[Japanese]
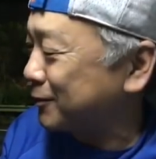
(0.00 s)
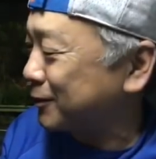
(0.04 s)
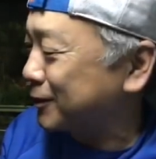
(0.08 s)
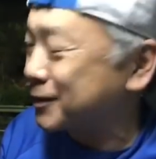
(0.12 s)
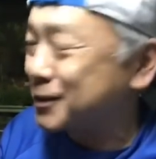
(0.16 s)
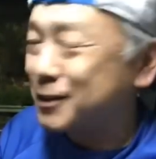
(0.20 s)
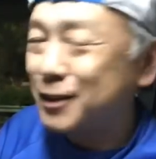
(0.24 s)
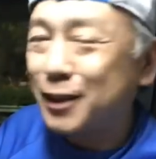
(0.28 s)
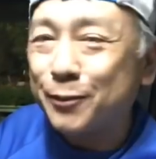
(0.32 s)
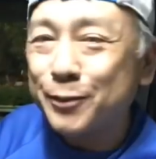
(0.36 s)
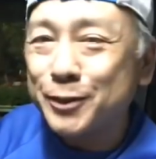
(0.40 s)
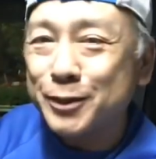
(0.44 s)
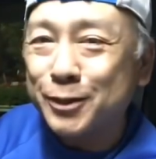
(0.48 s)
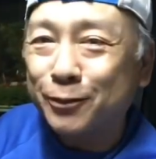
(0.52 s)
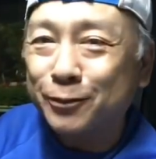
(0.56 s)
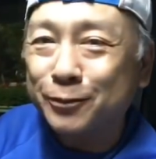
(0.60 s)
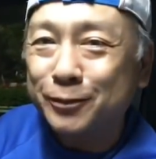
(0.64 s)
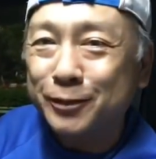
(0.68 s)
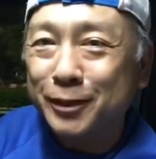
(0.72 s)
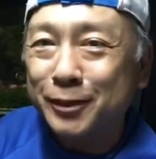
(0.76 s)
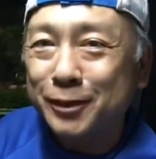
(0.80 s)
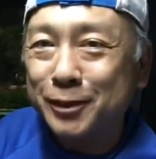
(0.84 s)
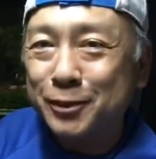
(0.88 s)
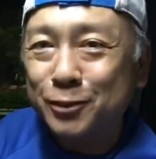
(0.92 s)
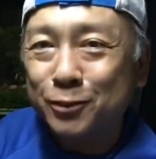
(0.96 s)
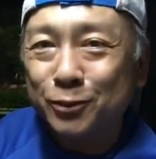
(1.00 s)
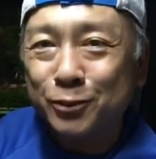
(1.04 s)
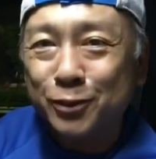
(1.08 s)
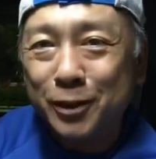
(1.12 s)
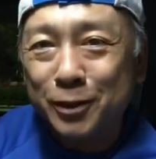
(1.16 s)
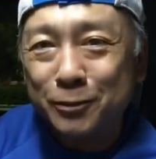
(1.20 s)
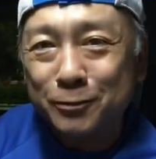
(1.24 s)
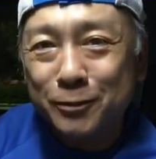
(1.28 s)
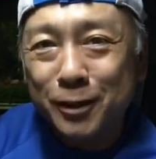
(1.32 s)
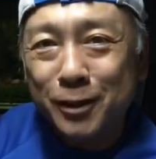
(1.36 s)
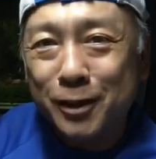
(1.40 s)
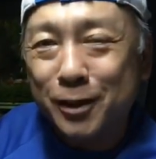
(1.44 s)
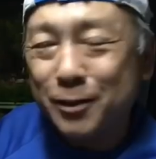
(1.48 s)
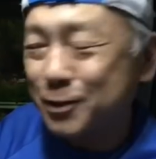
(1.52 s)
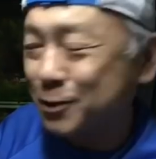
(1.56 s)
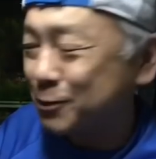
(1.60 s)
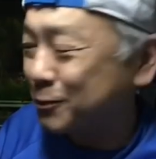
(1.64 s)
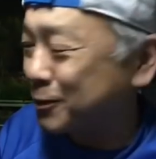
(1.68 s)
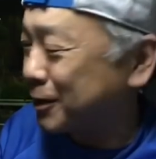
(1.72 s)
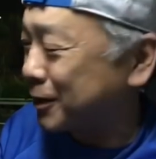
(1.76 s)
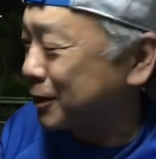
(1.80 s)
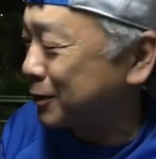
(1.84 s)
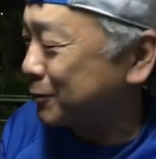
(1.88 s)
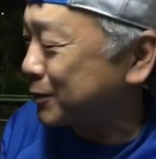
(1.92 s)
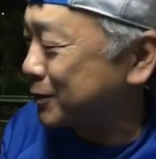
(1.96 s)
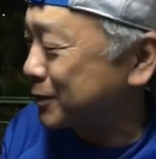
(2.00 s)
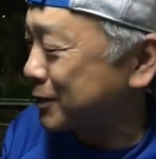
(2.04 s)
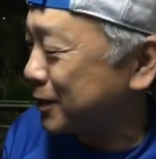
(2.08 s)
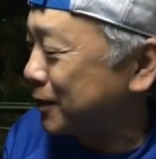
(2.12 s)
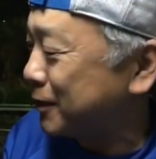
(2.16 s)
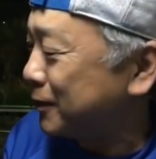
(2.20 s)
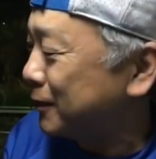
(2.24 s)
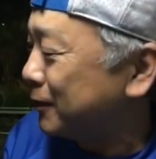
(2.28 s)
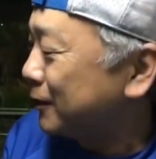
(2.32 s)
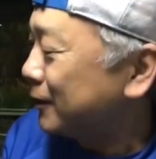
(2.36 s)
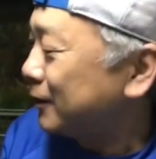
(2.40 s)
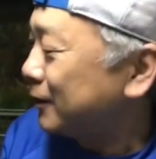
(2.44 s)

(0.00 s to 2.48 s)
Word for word: 私試したことないで、その辺は確証がありません。